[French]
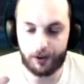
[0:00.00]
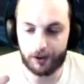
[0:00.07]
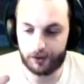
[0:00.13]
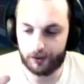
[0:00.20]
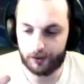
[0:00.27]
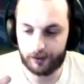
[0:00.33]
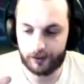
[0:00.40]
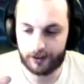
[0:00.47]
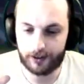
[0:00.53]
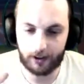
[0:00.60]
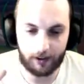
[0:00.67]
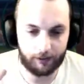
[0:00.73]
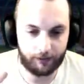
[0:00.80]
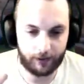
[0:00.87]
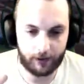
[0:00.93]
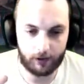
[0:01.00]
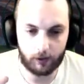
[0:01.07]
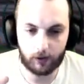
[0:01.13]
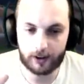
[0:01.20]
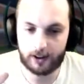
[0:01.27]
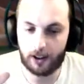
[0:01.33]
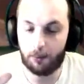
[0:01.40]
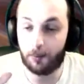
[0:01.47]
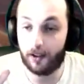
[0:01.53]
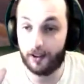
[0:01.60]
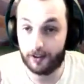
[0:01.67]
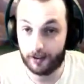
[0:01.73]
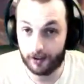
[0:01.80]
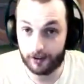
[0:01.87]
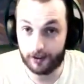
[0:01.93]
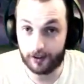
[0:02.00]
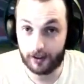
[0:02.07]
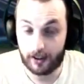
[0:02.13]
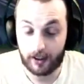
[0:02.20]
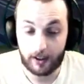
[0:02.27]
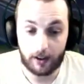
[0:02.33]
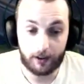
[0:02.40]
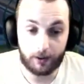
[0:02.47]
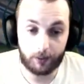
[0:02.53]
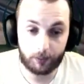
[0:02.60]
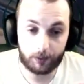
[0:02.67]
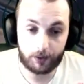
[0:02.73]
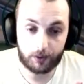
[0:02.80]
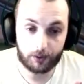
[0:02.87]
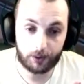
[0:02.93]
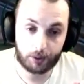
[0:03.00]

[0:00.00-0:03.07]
les gens. C'est la fin. Le slab est dead. Donc,